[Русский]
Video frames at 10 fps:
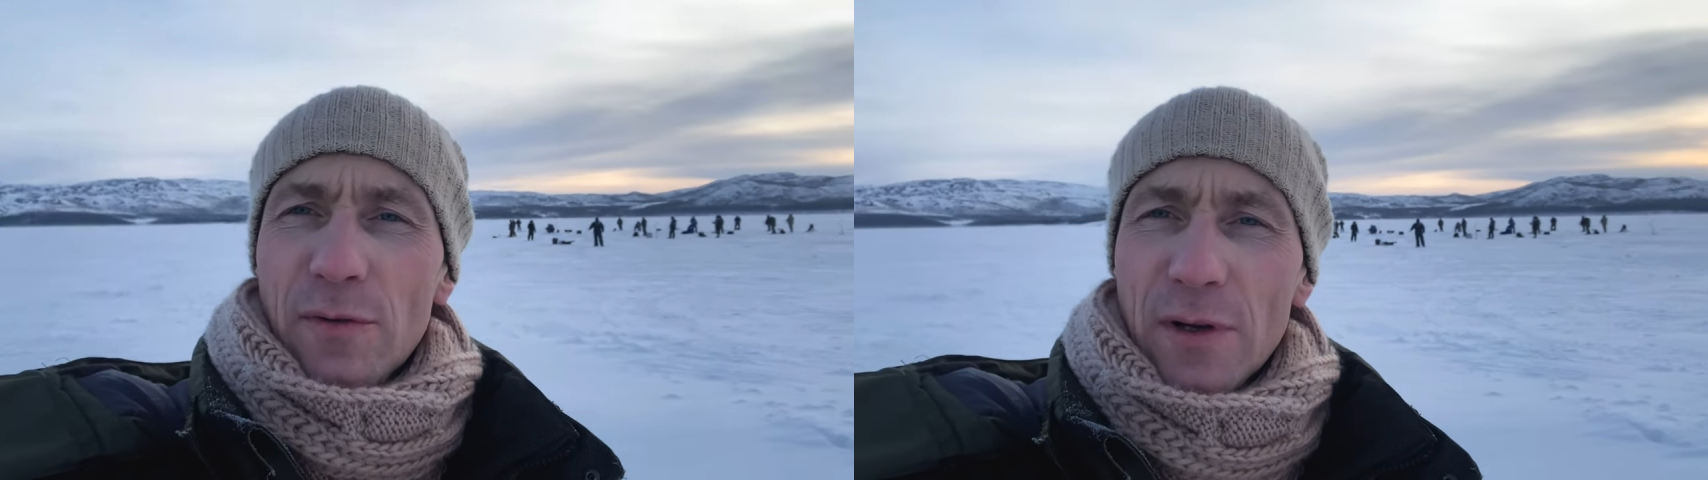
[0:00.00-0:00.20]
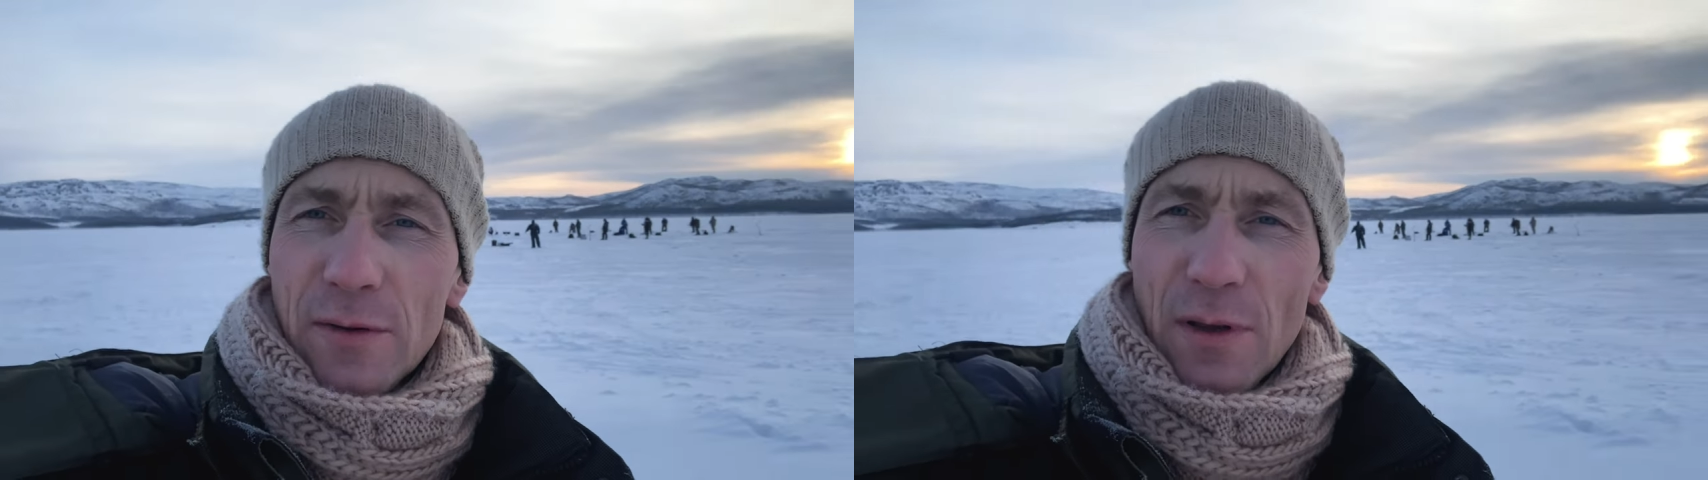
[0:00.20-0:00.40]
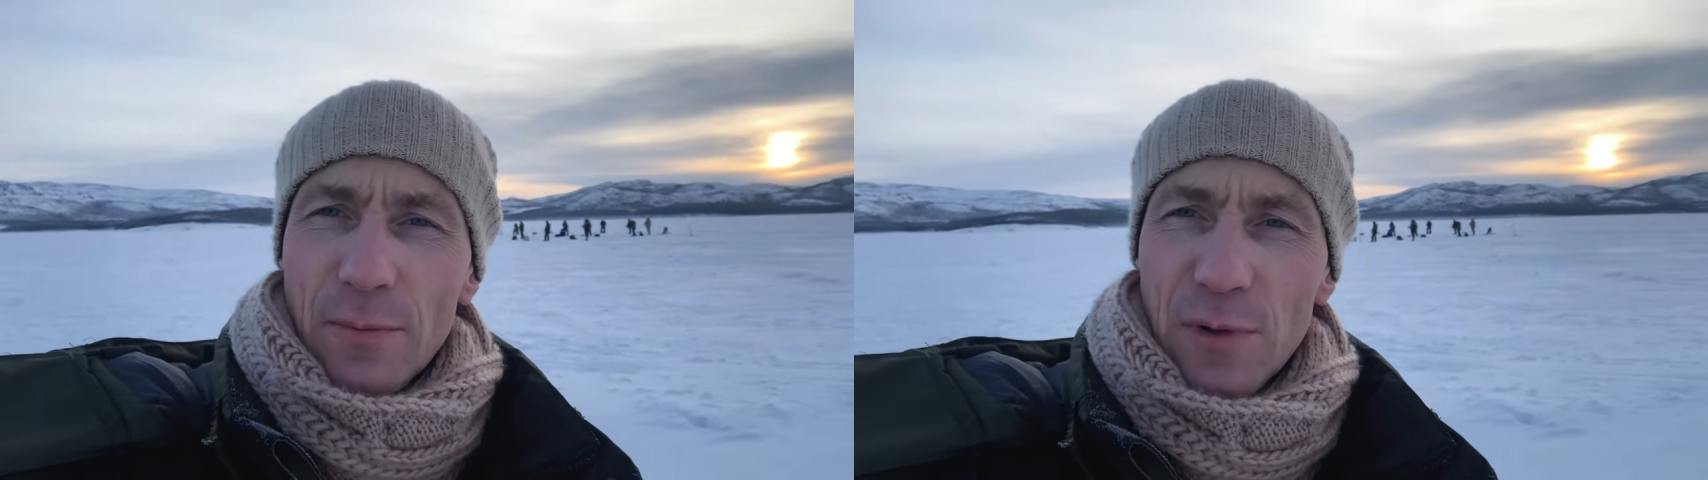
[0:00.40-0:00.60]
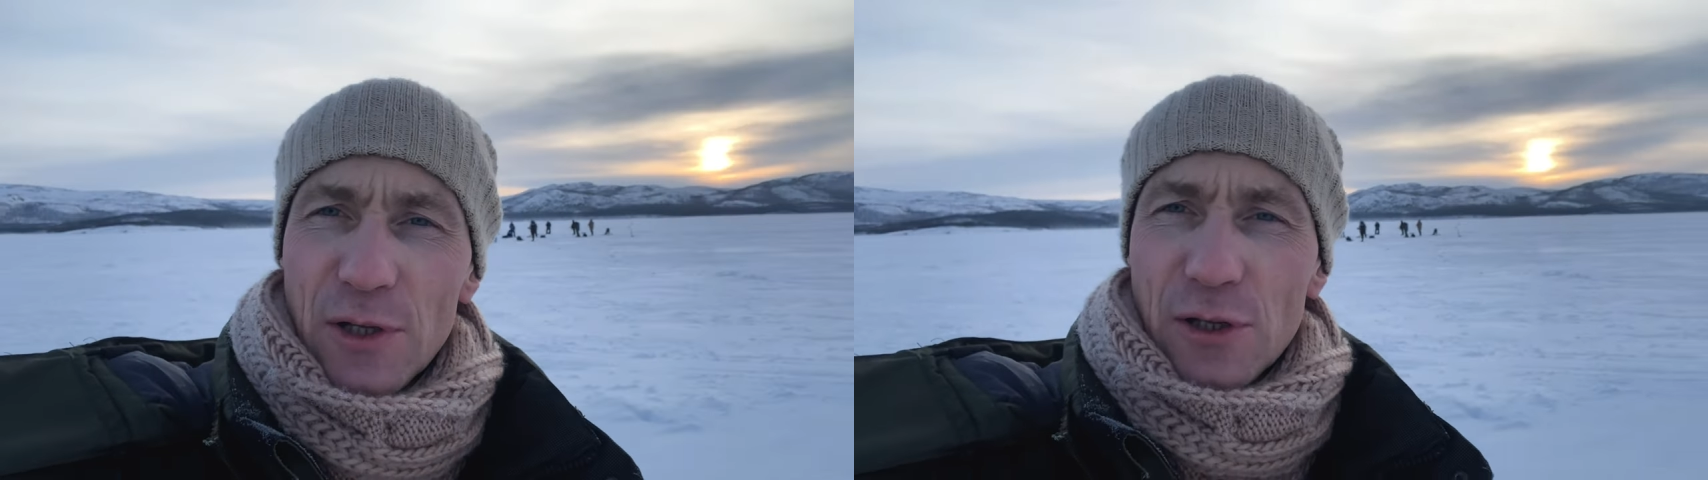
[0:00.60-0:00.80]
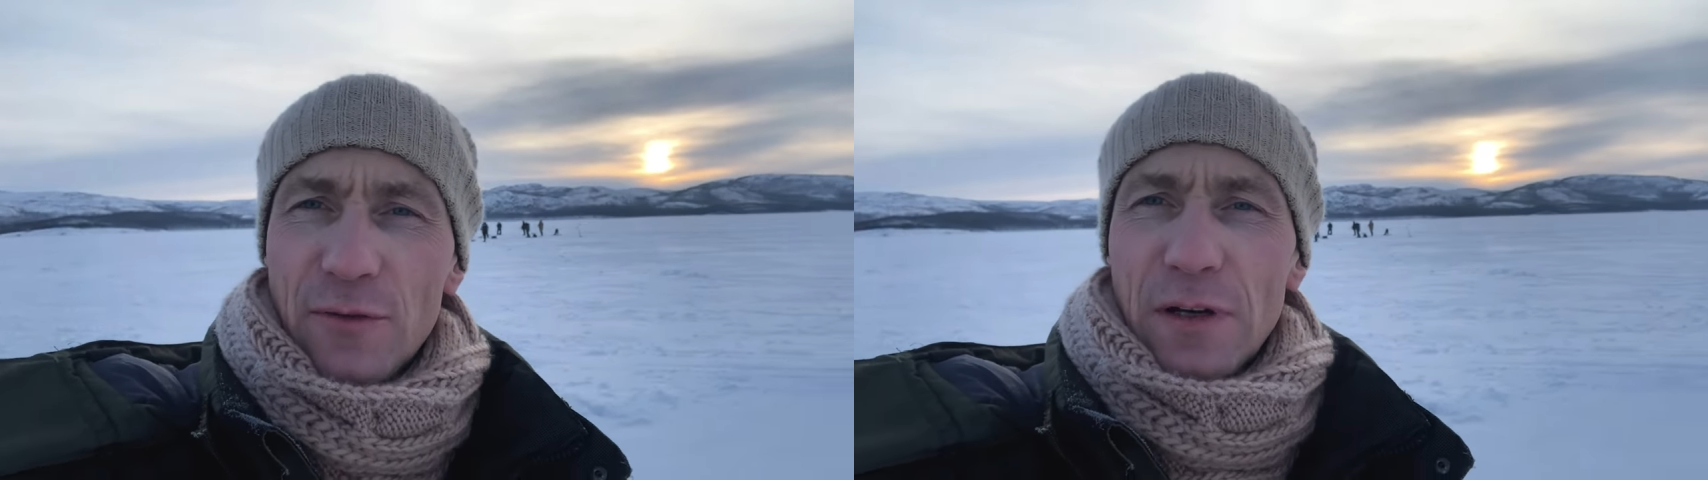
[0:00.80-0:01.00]
э, там
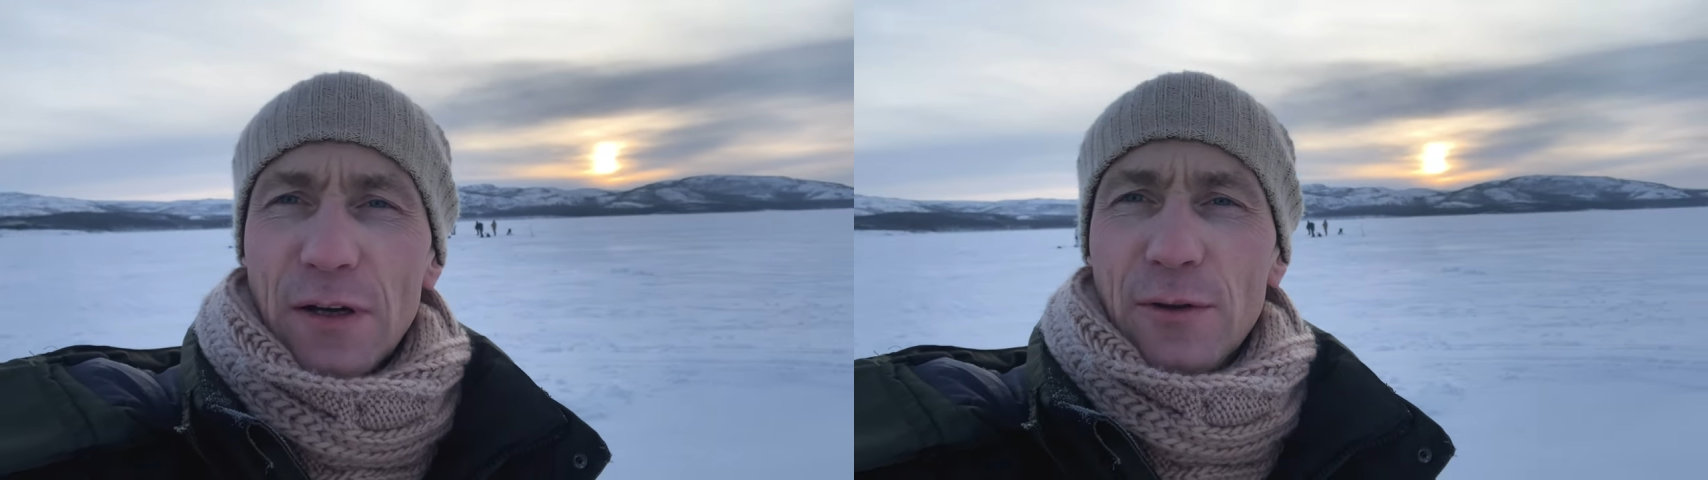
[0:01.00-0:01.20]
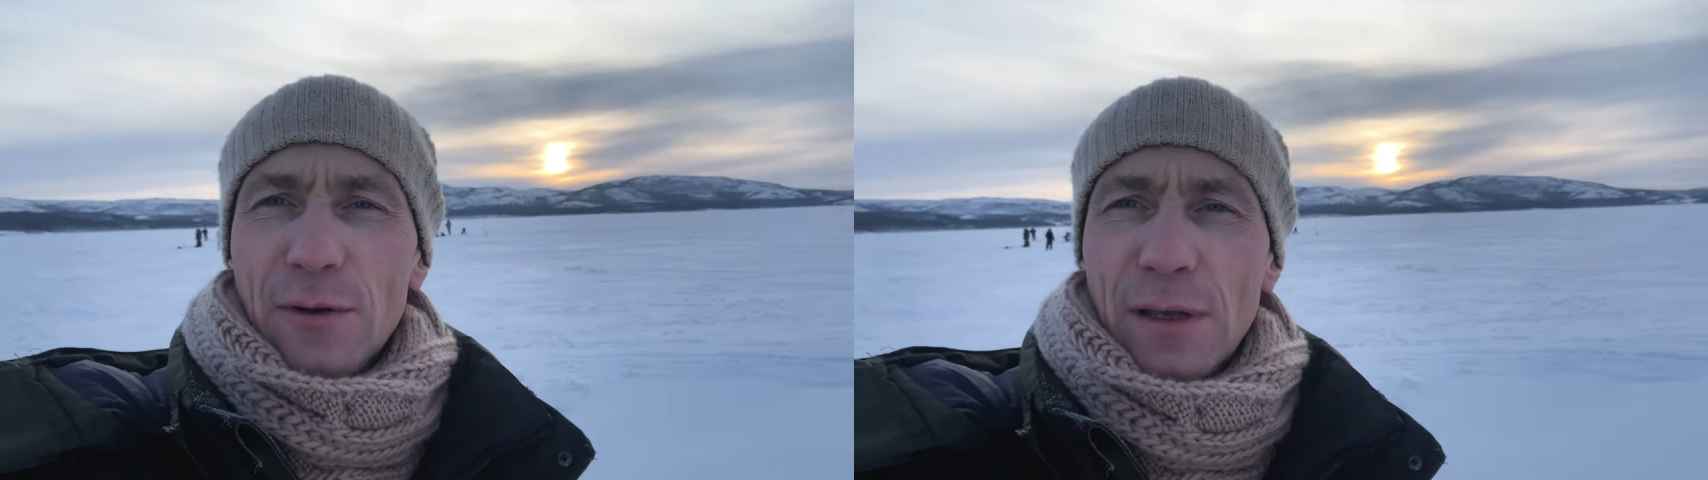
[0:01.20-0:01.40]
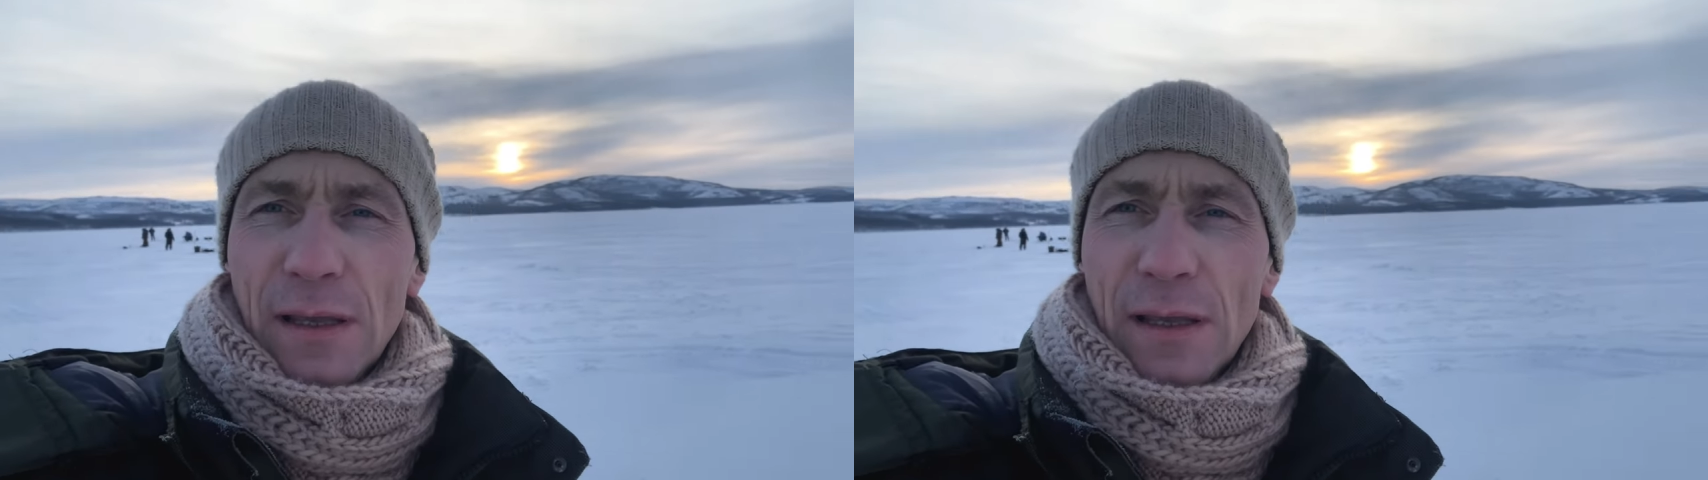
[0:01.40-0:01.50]
ближе к выходу.